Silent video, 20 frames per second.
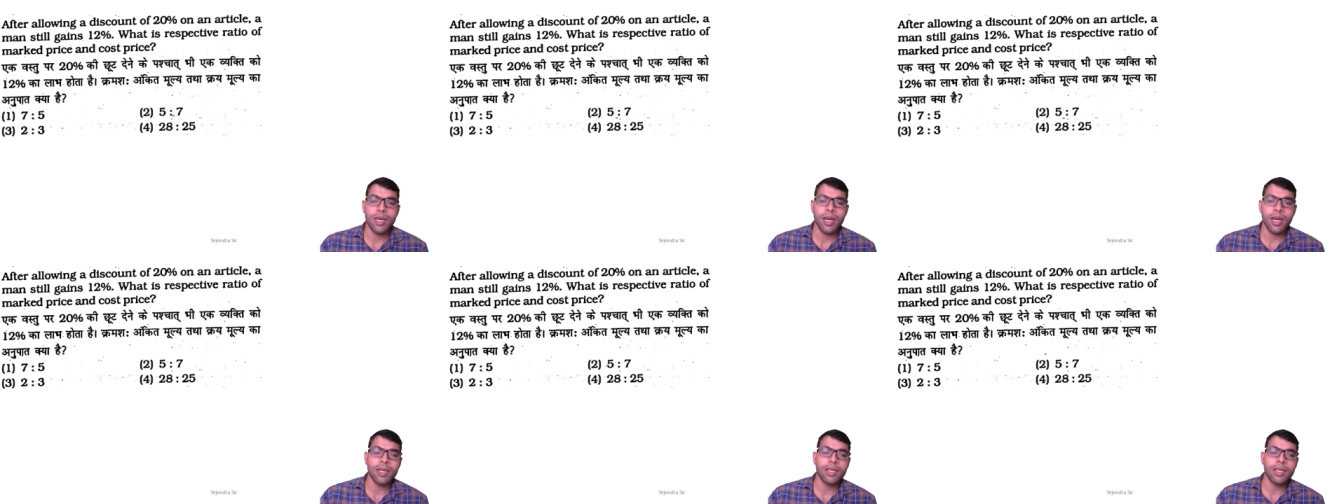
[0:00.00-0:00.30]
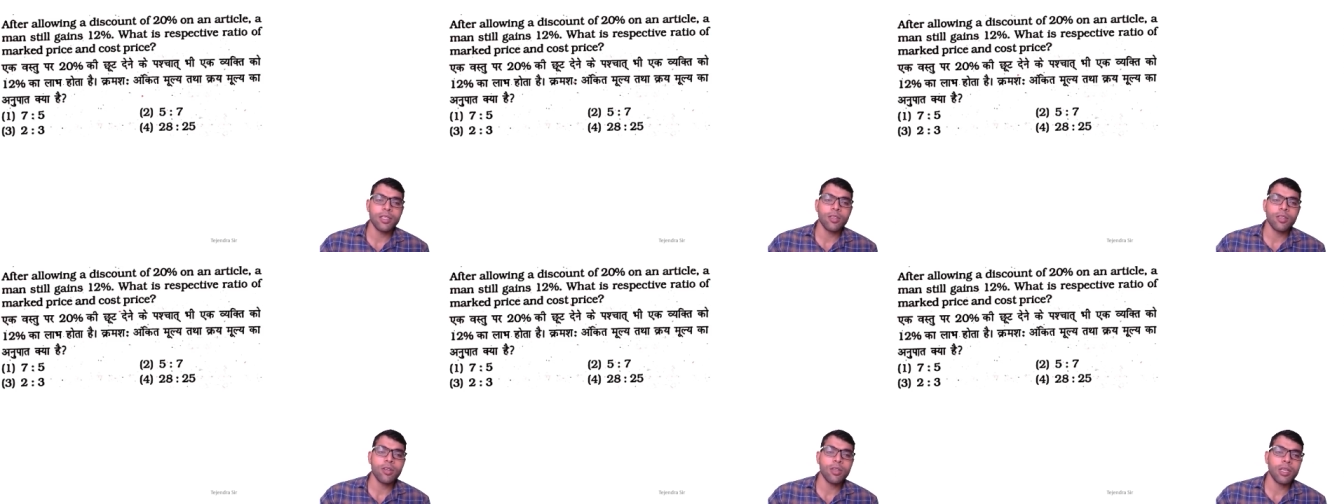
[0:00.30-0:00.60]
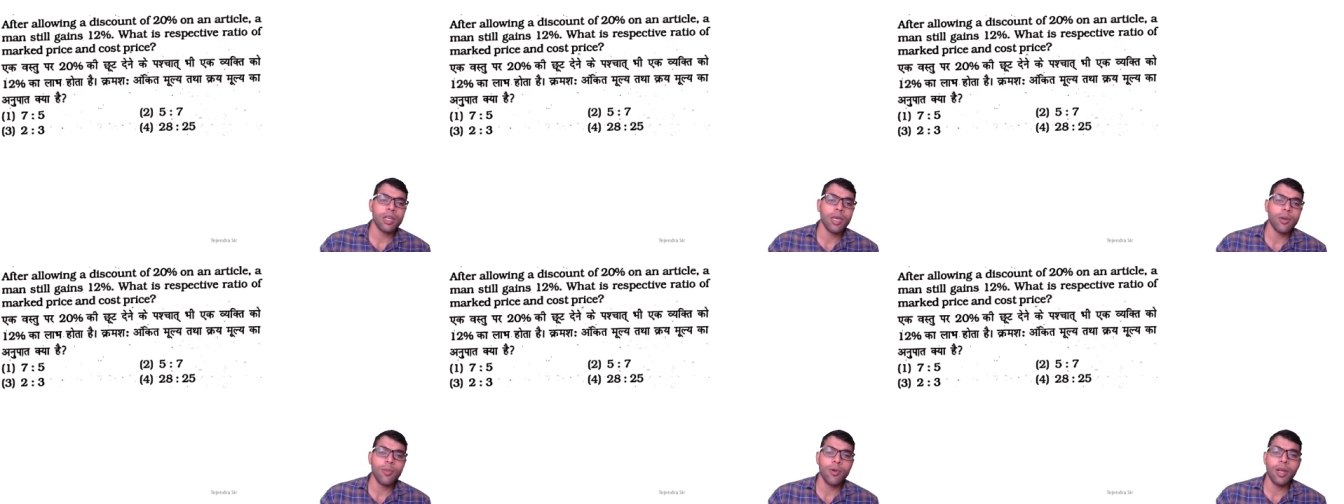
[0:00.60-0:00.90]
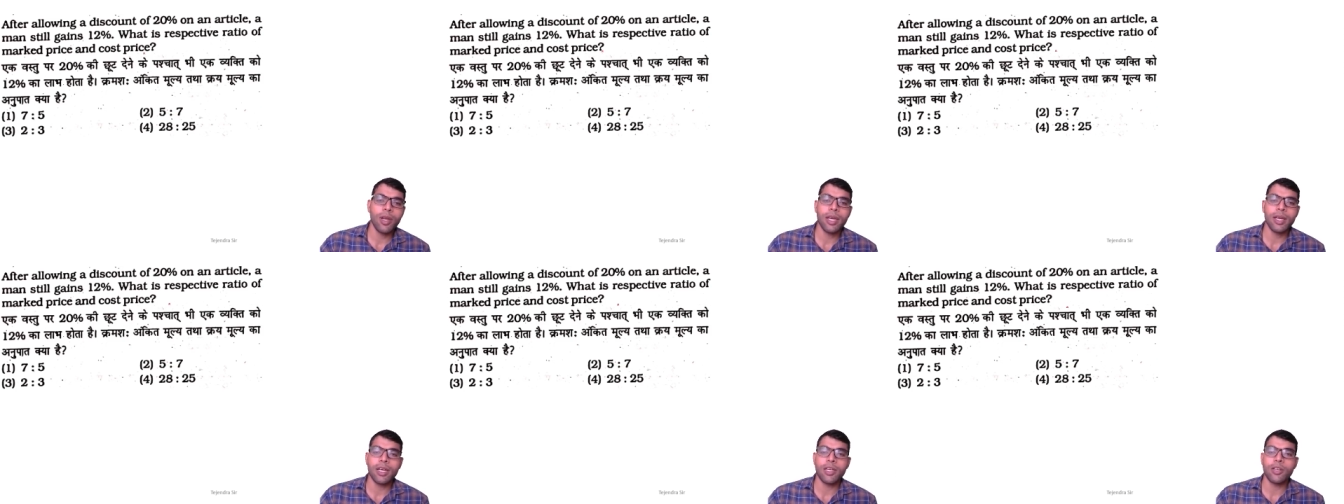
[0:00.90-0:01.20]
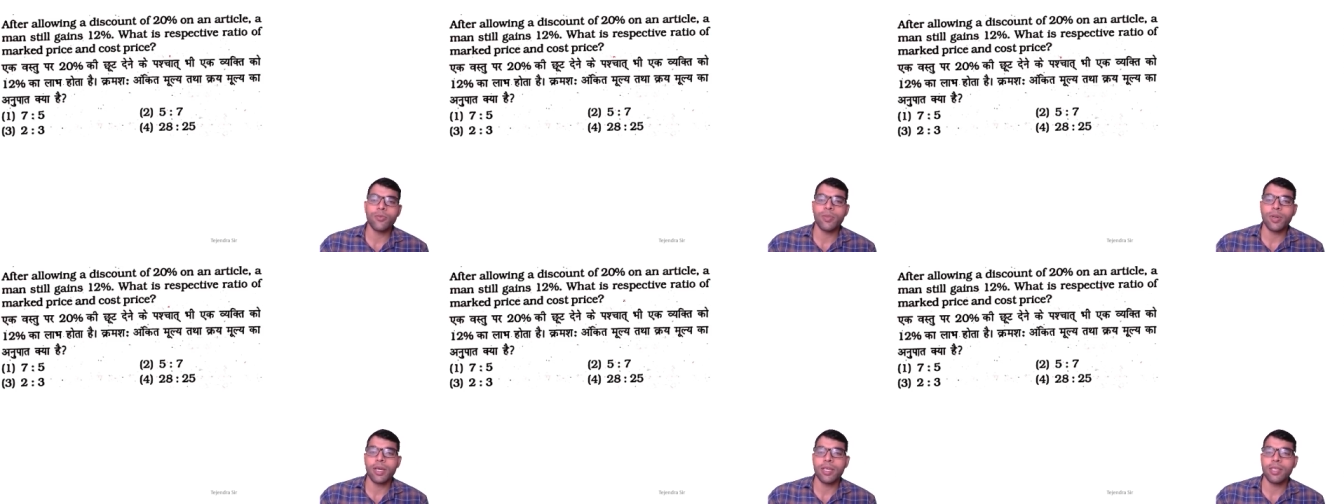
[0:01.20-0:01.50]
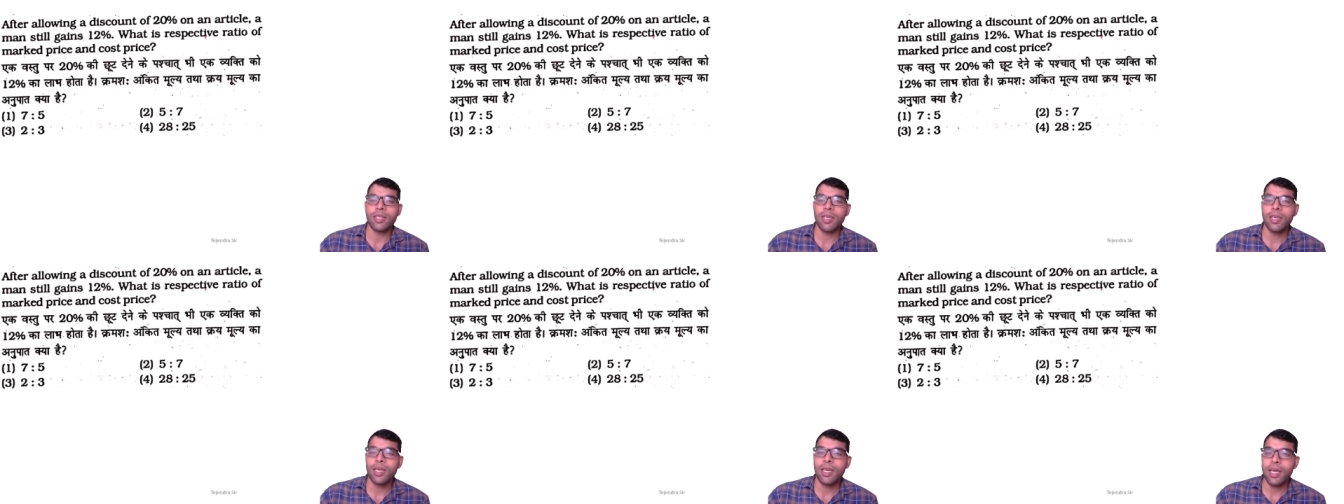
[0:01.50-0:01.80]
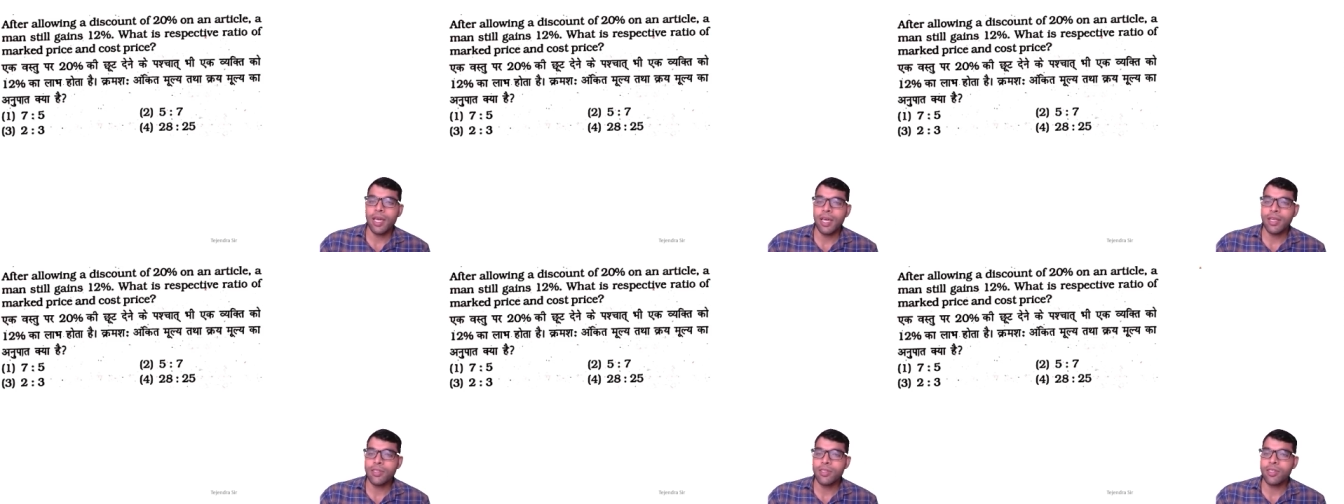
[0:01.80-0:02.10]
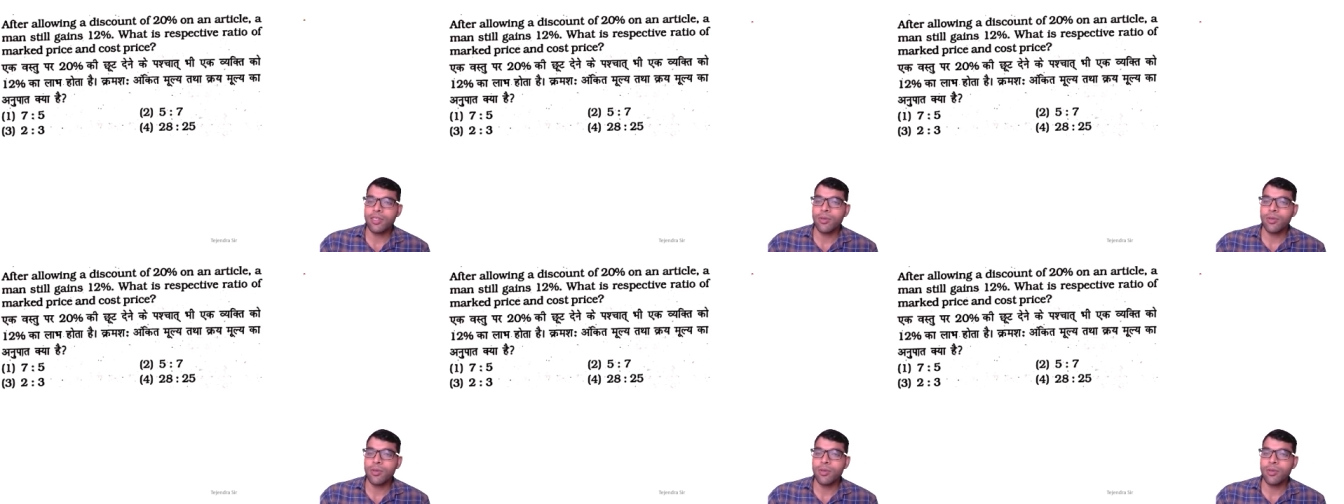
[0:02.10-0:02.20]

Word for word: अंकित और क्रय मूल्य का अनुपात ऐसे